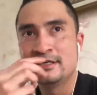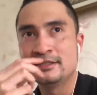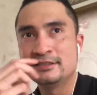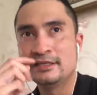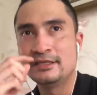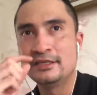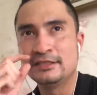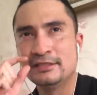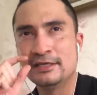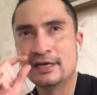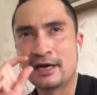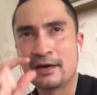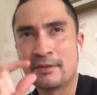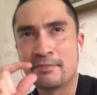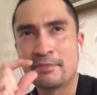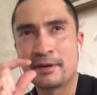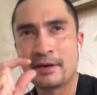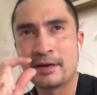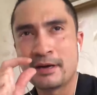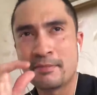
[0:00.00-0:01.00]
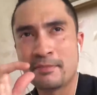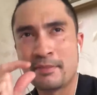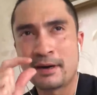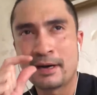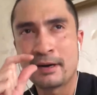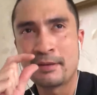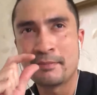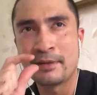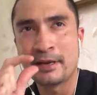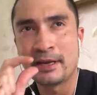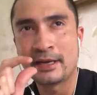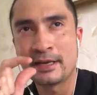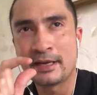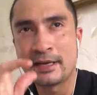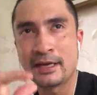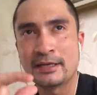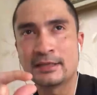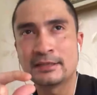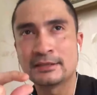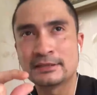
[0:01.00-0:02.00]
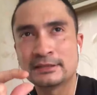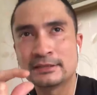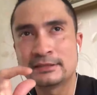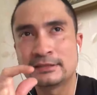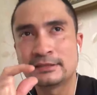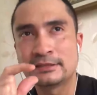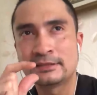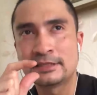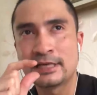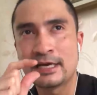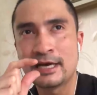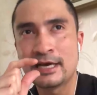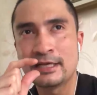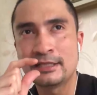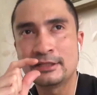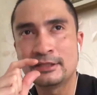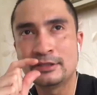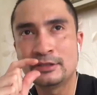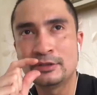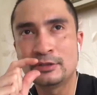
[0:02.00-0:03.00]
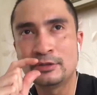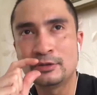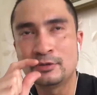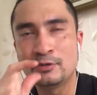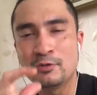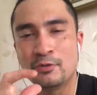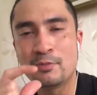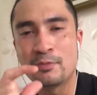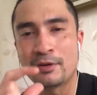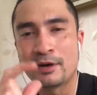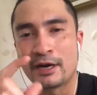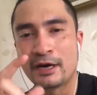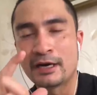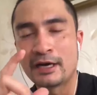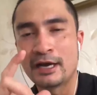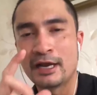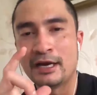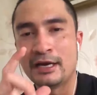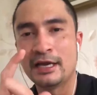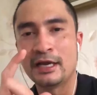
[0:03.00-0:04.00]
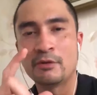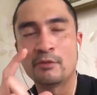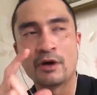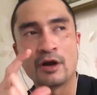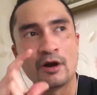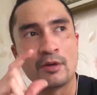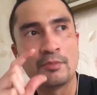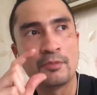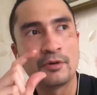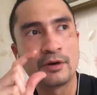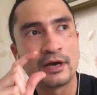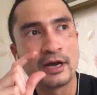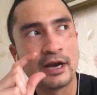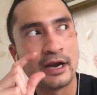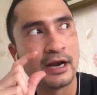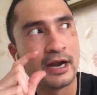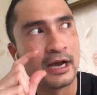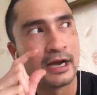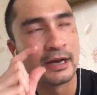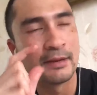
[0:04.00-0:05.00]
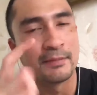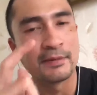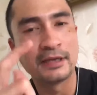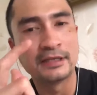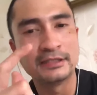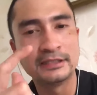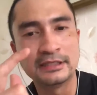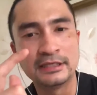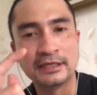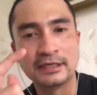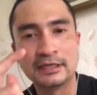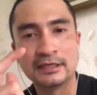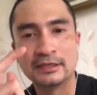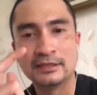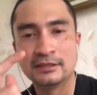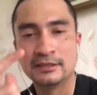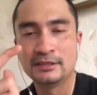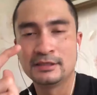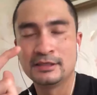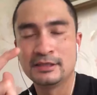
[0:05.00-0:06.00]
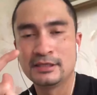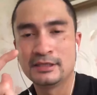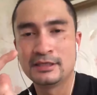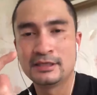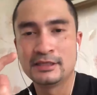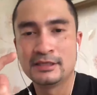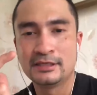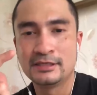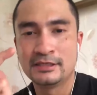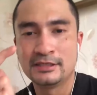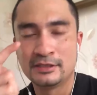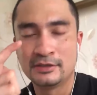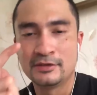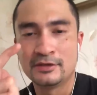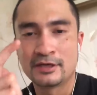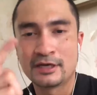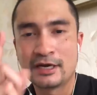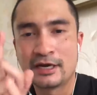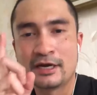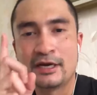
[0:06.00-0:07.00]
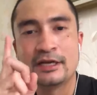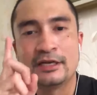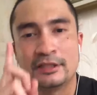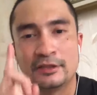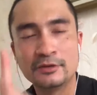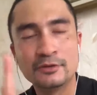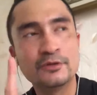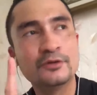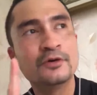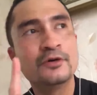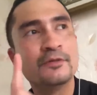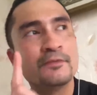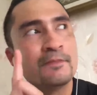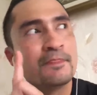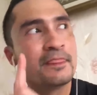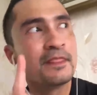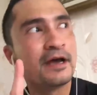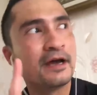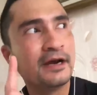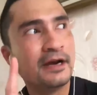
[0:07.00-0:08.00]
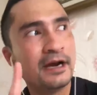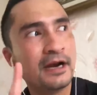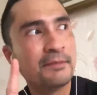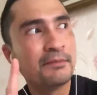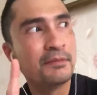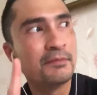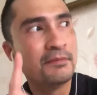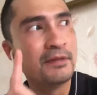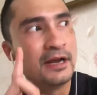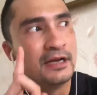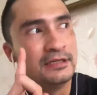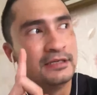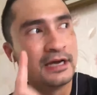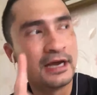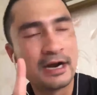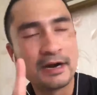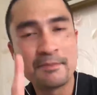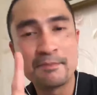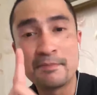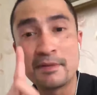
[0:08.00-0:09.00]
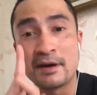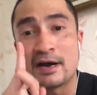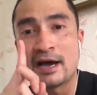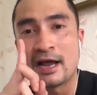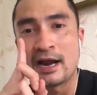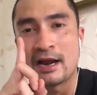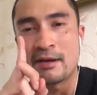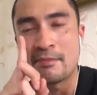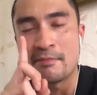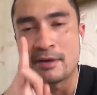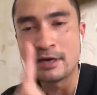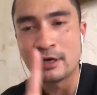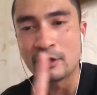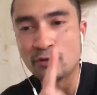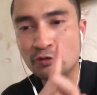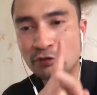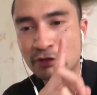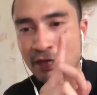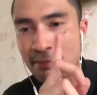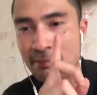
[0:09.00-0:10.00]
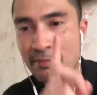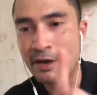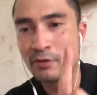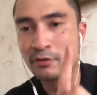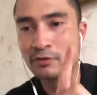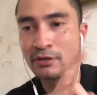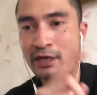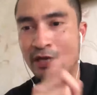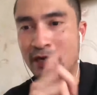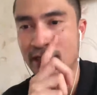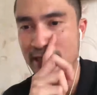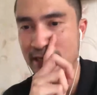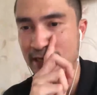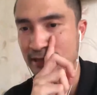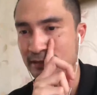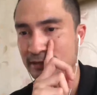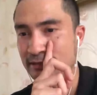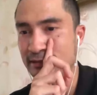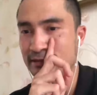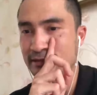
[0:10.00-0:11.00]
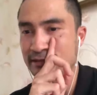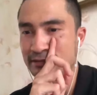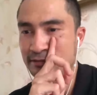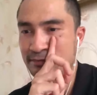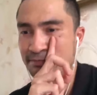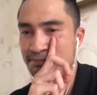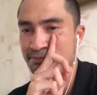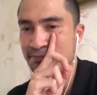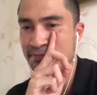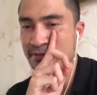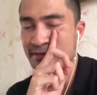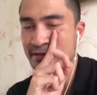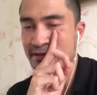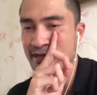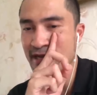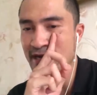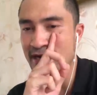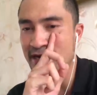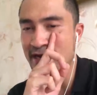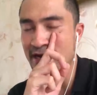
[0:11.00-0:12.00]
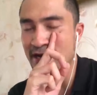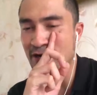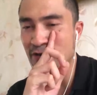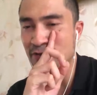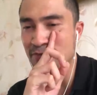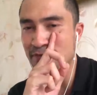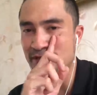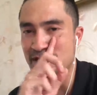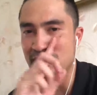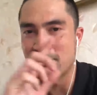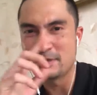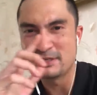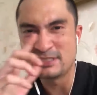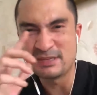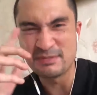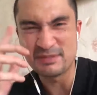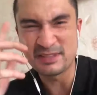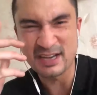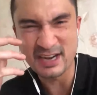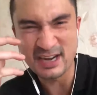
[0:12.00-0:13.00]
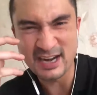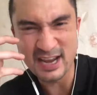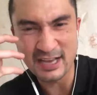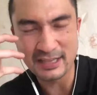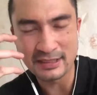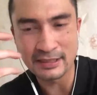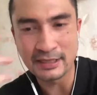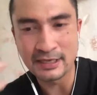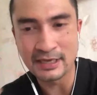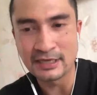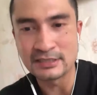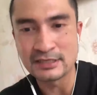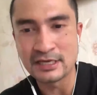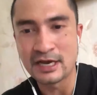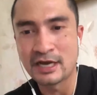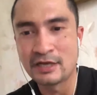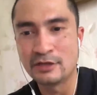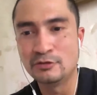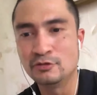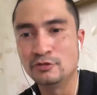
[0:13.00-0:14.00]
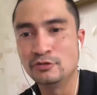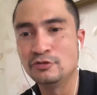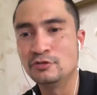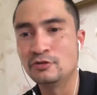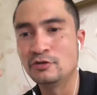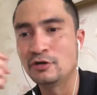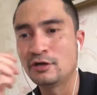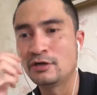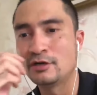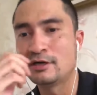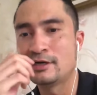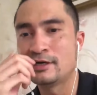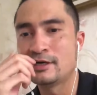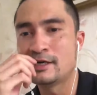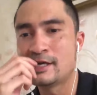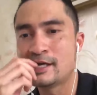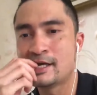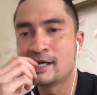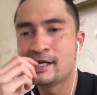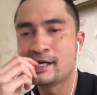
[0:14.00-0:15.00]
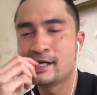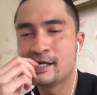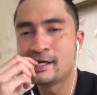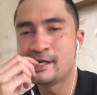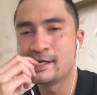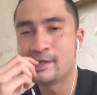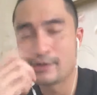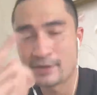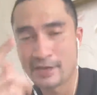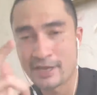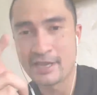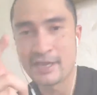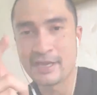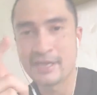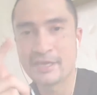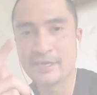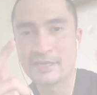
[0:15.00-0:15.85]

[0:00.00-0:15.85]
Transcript: jadi jangan pernah meremehkan satu peran kalian walaupun kalian anggap kecil karena itu adalah pembelajaran pengalaman yang utama untuk kalian kalian harus bisa menciptakan acting yang sangat jujur oke okay?